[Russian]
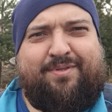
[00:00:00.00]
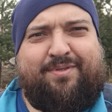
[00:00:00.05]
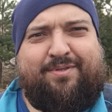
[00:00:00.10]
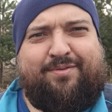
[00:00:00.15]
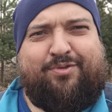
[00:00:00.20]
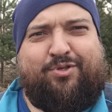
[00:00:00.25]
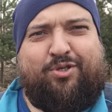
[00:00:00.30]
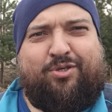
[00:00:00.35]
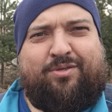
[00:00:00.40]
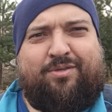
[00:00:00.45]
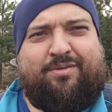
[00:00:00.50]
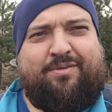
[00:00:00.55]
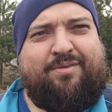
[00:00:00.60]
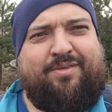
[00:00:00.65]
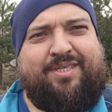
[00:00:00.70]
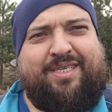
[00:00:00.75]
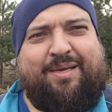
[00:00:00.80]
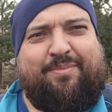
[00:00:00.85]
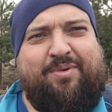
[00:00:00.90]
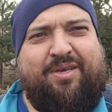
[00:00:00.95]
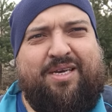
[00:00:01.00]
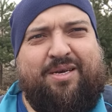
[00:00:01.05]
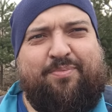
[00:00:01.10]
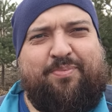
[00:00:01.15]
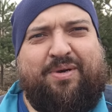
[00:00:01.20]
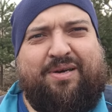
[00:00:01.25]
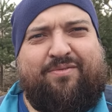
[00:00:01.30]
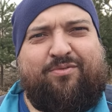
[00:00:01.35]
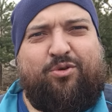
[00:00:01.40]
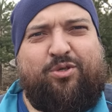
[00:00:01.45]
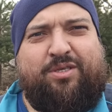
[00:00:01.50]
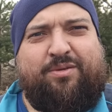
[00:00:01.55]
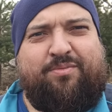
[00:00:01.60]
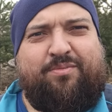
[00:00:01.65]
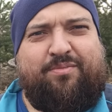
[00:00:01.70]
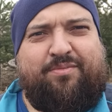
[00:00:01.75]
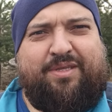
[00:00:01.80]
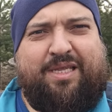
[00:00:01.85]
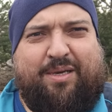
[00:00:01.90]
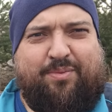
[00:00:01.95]
Ну все, замеры
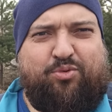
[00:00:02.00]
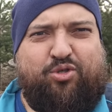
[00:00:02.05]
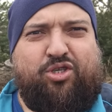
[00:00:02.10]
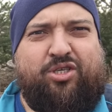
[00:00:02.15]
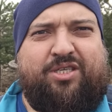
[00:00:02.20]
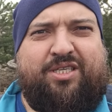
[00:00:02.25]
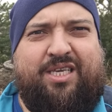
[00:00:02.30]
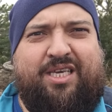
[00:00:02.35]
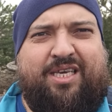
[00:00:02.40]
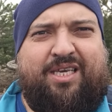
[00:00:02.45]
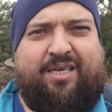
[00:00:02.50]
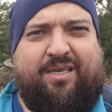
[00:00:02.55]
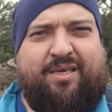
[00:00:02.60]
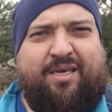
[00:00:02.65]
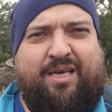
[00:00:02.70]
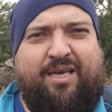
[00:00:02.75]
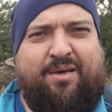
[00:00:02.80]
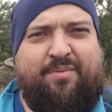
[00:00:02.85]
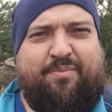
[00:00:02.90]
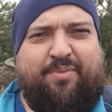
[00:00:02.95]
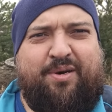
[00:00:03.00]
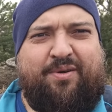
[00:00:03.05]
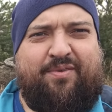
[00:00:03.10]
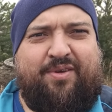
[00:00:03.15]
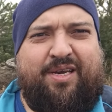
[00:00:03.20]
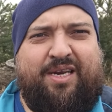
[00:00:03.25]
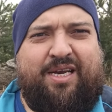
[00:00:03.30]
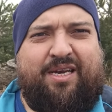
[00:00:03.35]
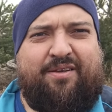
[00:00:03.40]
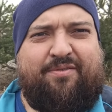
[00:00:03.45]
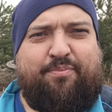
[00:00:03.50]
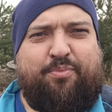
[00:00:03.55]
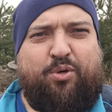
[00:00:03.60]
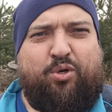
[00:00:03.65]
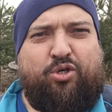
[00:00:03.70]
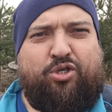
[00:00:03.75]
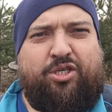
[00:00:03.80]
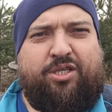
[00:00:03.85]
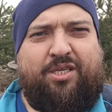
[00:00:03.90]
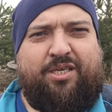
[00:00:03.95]
проводим там же, где и проверяли в
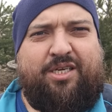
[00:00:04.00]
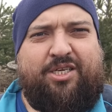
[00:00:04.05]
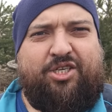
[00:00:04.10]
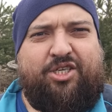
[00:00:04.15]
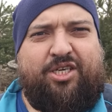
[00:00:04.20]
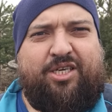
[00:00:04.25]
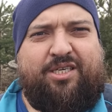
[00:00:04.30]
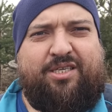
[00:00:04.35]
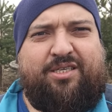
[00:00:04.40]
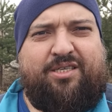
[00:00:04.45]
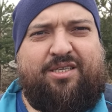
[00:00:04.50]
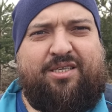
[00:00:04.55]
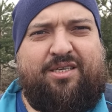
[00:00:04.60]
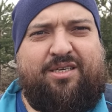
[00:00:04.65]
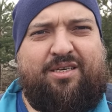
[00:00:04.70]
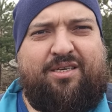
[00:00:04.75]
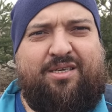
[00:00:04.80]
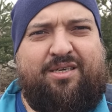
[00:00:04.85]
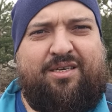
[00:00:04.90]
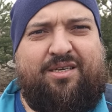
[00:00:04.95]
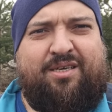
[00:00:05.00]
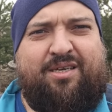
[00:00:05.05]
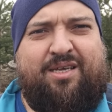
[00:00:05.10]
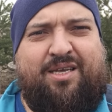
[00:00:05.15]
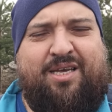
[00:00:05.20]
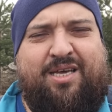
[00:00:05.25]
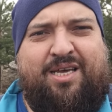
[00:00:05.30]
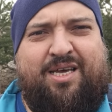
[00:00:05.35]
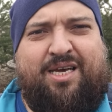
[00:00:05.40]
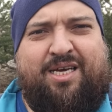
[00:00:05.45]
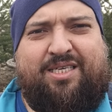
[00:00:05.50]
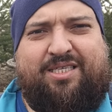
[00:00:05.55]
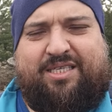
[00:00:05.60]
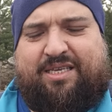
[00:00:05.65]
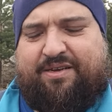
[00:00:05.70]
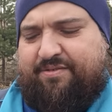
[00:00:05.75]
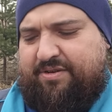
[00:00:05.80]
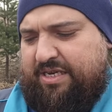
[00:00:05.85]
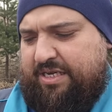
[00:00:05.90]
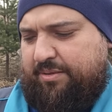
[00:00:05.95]
прошлые ошейники.
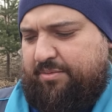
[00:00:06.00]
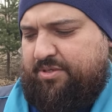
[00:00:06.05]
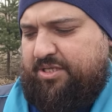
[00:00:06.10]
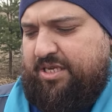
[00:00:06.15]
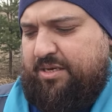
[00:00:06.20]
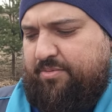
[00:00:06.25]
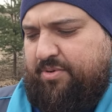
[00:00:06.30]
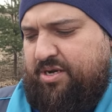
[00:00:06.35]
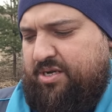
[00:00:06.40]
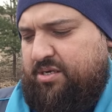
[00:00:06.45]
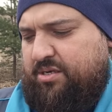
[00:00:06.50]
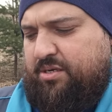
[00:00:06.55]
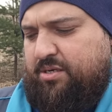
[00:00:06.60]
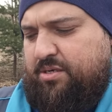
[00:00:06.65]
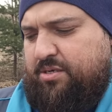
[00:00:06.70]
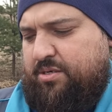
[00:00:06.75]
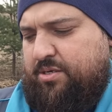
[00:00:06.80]
Оставляем собак,